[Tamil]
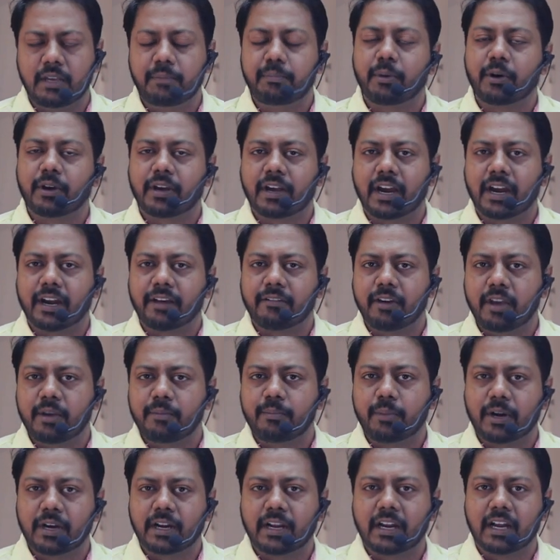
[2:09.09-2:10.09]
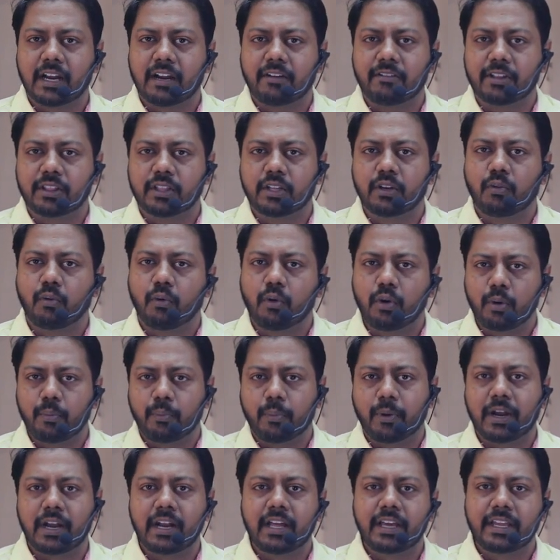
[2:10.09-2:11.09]
இப்போ கடவாய் பற்களில் வந்து ஒரு
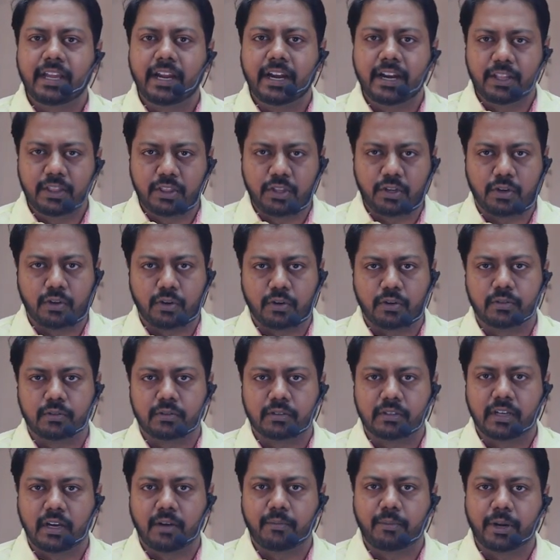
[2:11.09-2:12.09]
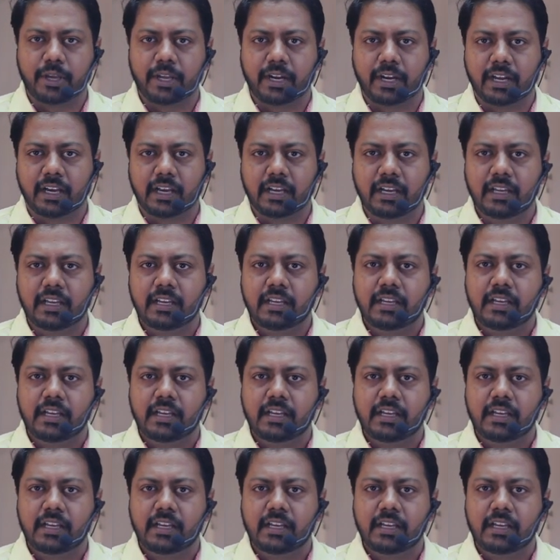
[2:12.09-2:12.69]
பல்லை எடுத்துட்டோம் அப்படின்னா